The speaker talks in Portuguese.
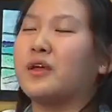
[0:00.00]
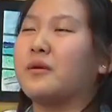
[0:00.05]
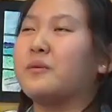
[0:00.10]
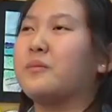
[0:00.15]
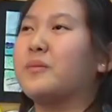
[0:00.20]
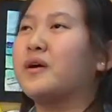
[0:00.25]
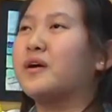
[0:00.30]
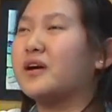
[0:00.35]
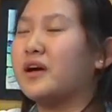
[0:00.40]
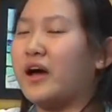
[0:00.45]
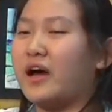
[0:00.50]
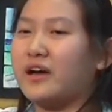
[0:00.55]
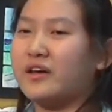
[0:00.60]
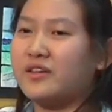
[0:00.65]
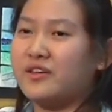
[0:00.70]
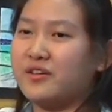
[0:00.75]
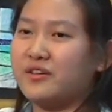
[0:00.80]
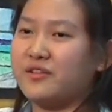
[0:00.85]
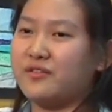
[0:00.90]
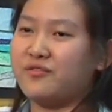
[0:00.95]
Tem um mangá
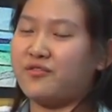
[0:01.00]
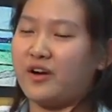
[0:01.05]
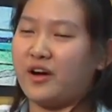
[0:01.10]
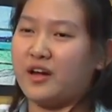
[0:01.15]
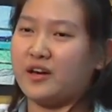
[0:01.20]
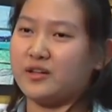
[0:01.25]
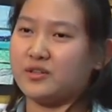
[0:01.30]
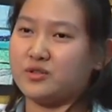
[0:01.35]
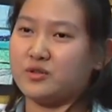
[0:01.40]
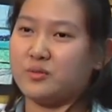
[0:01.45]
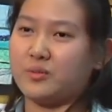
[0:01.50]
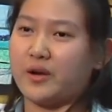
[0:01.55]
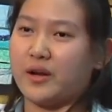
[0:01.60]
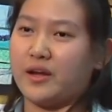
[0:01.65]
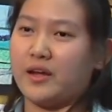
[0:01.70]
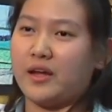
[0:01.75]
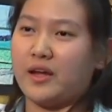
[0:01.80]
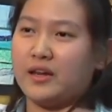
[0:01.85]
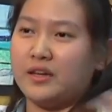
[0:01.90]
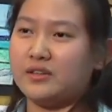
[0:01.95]
que fala sobre a
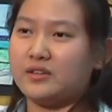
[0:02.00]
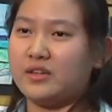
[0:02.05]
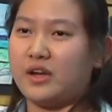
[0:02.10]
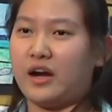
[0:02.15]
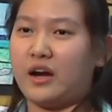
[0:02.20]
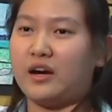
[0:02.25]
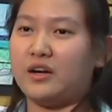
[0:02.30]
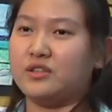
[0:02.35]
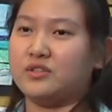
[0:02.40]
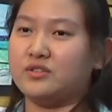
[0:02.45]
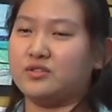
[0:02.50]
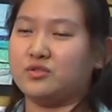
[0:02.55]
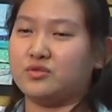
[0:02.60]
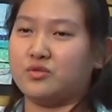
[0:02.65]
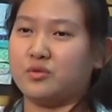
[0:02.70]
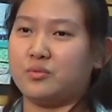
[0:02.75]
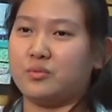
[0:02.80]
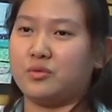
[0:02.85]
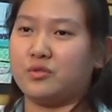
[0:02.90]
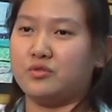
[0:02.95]
realidade,
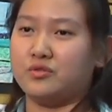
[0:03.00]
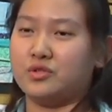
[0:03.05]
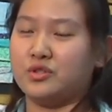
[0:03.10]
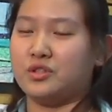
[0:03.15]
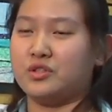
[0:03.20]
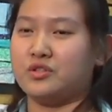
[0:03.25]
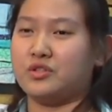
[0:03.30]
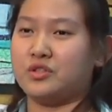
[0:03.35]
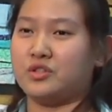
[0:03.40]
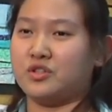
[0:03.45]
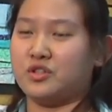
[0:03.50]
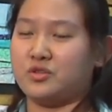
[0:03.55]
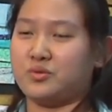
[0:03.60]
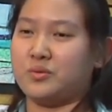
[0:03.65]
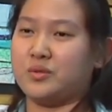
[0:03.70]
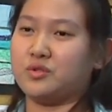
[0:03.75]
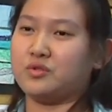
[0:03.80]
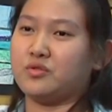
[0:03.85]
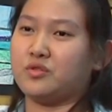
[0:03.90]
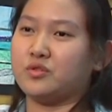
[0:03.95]
sobre os dias a dia das
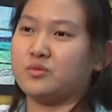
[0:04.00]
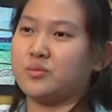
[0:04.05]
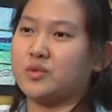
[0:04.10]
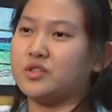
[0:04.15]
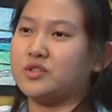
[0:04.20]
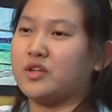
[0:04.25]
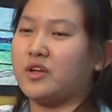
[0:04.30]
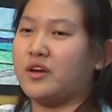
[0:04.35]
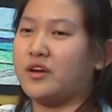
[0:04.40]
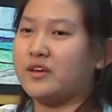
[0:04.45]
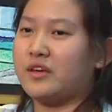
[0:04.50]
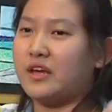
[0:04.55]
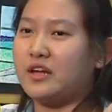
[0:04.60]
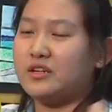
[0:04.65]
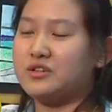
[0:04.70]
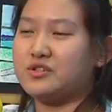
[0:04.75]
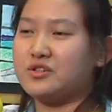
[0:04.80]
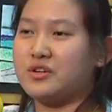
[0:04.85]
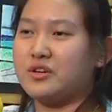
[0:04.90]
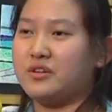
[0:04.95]
pessoas, mas tem
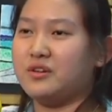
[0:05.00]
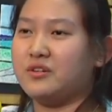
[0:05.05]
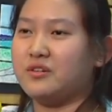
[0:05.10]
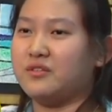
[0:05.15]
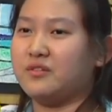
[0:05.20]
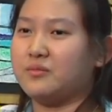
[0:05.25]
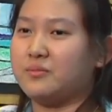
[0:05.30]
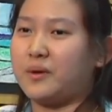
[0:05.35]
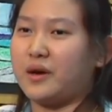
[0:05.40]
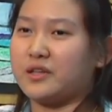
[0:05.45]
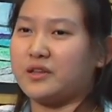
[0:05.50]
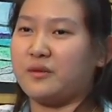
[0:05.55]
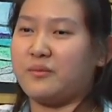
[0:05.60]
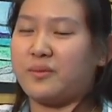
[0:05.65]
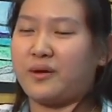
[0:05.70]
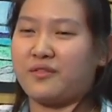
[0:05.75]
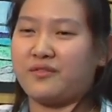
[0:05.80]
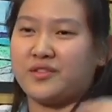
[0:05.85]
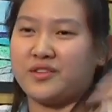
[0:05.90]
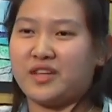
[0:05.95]
aqueles que partem
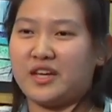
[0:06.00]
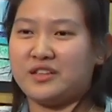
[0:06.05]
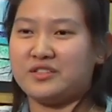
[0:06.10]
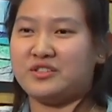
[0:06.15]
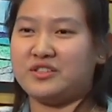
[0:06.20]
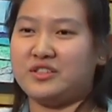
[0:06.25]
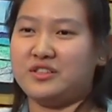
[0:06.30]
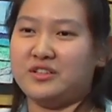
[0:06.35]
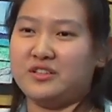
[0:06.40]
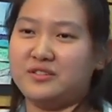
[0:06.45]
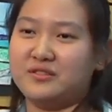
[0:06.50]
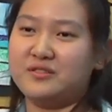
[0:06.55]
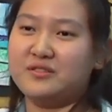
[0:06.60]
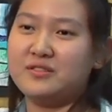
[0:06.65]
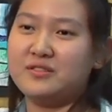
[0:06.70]
para fantasia.